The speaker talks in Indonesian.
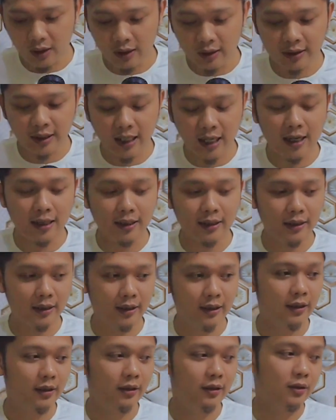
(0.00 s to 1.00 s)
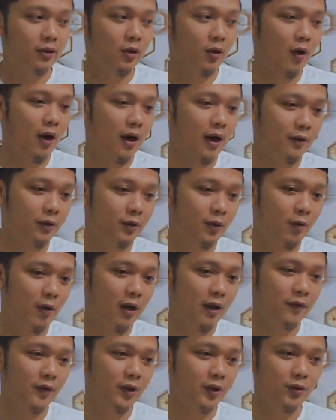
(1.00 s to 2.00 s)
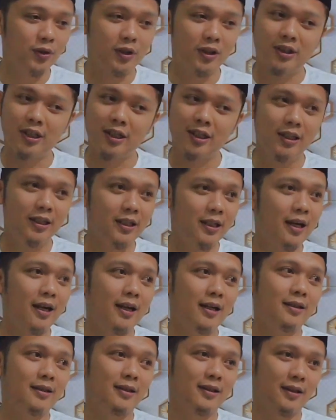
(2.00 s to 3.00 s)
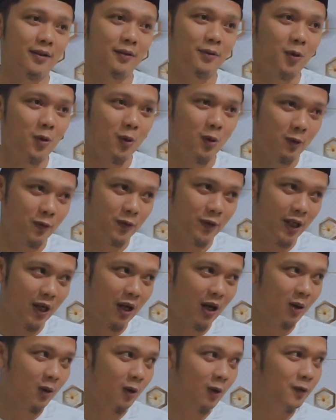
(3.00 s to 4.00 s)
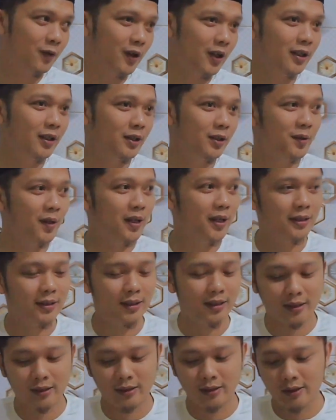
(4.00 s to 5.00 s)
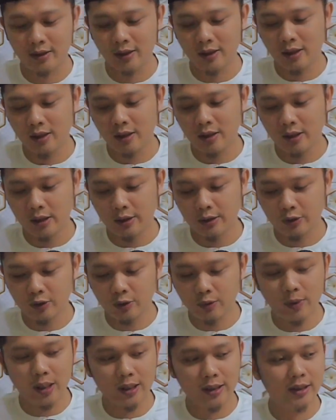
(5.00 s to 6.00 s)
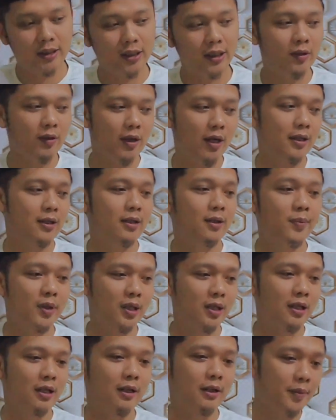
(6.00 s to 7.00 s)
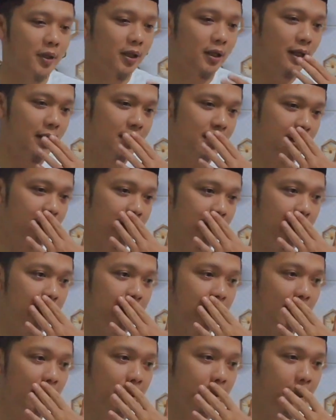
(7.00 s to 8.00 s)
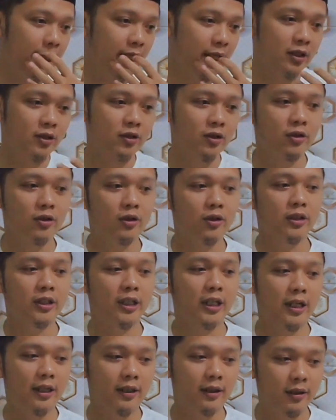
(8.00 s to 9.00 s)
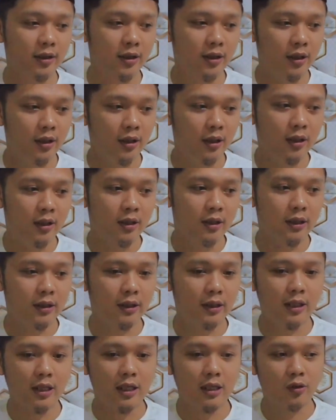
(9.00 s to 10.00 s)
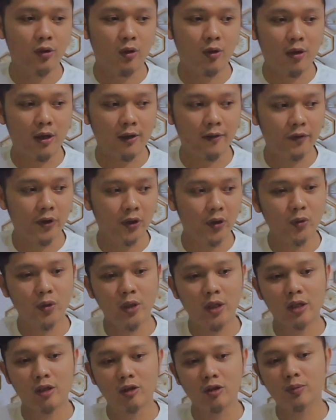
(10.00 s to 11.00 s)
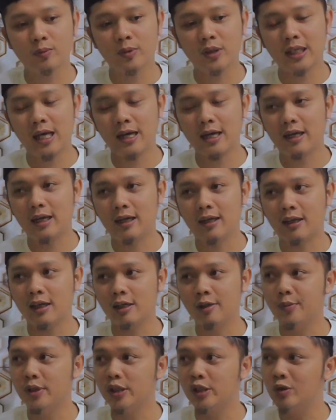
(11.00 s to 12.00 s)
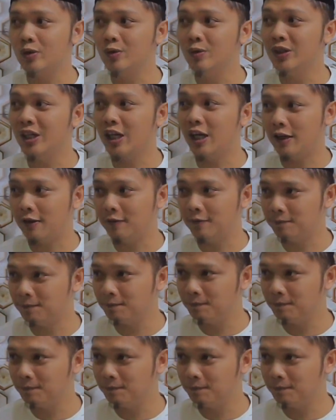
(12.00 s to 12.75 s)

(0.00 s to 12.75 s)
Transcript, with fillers: Sa'i, toa, toaf itu di jahiliyah ada, wukuf di Arafah itu ada. Cuma di situ ada perkara-perkara jahiliyahnya. Contohnya ketika toaf itu harus menanggalkan bajunya